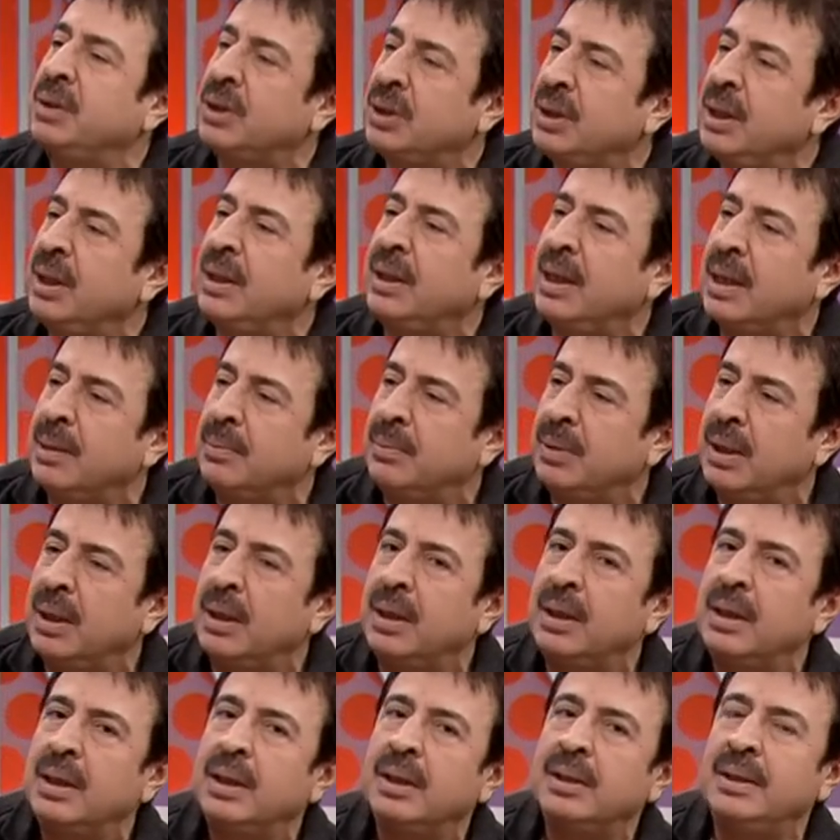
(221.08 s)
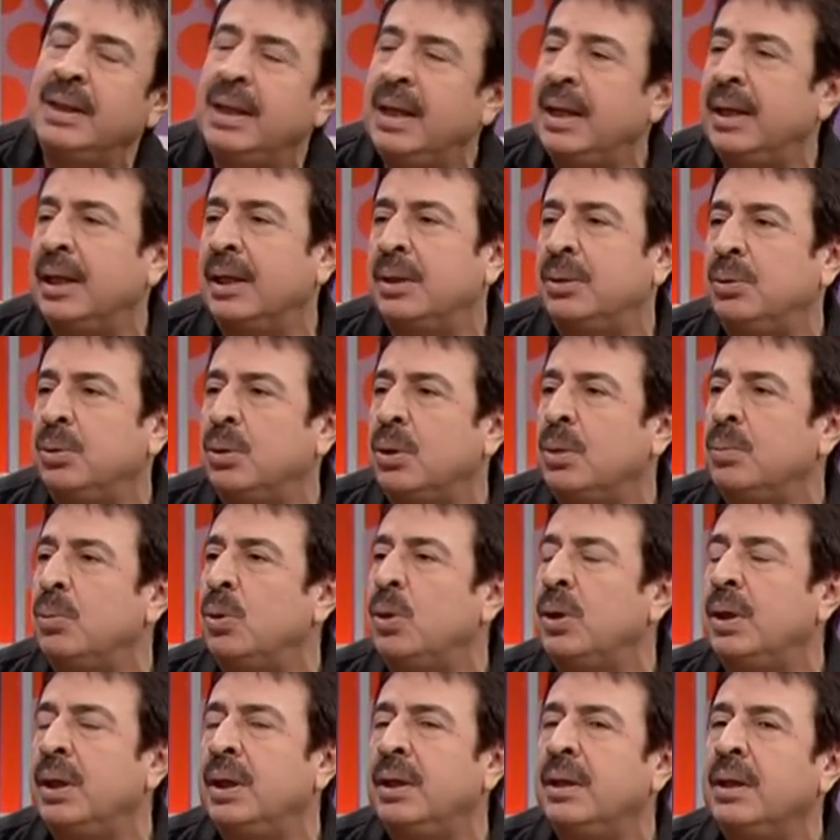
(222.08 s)
ve şiirlerimde dile getiriyorum.
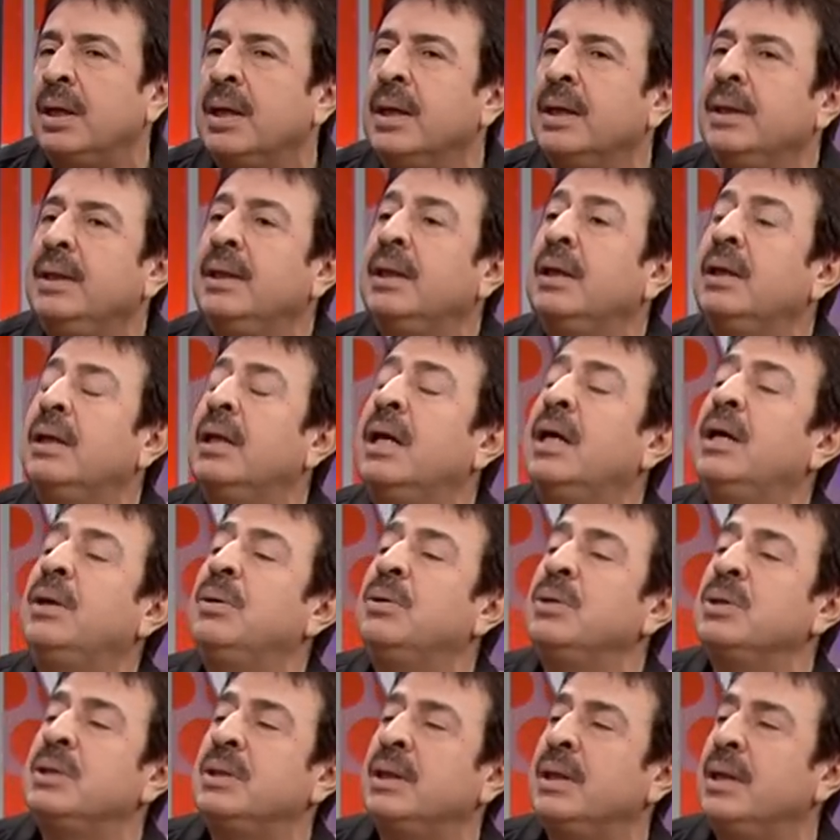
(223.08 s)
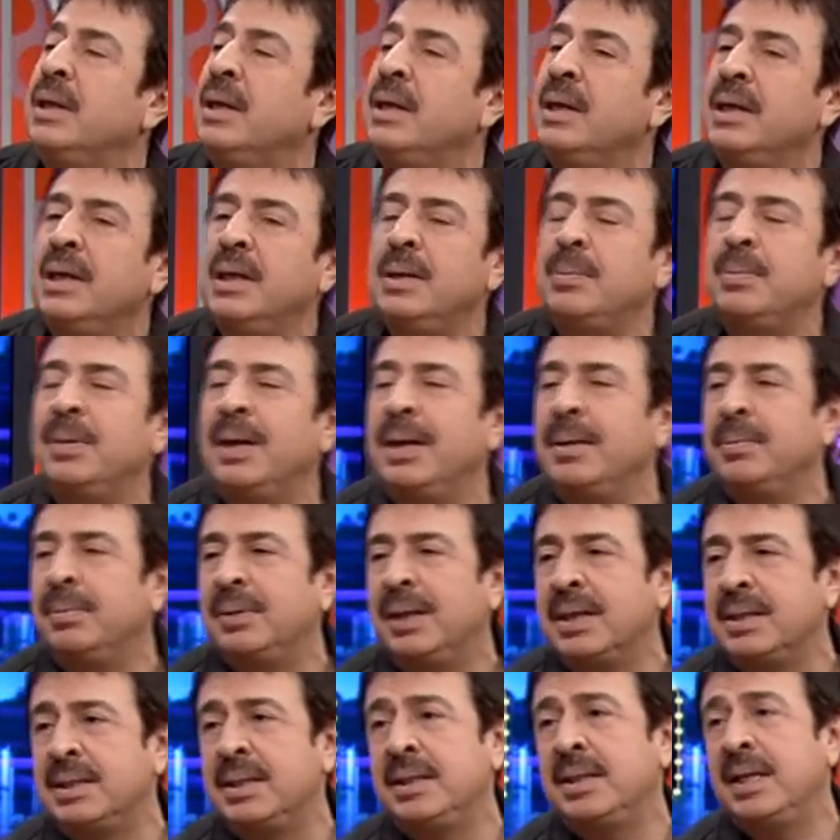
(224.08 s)
Örneğin yıllar önce İbrahim
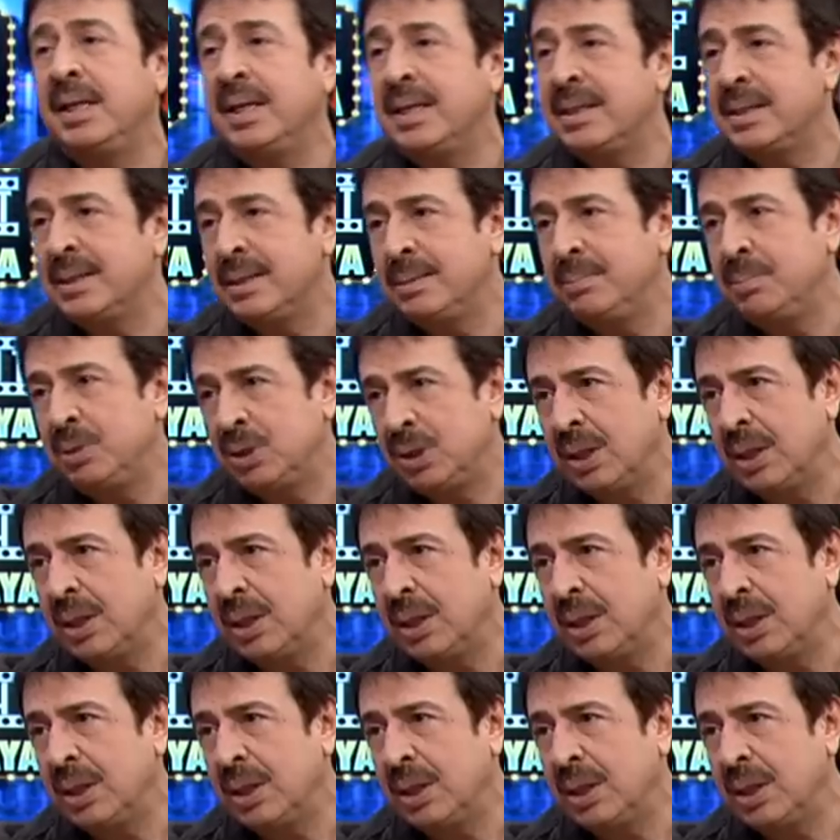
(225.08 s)
Tatlıses'e yazdığım bir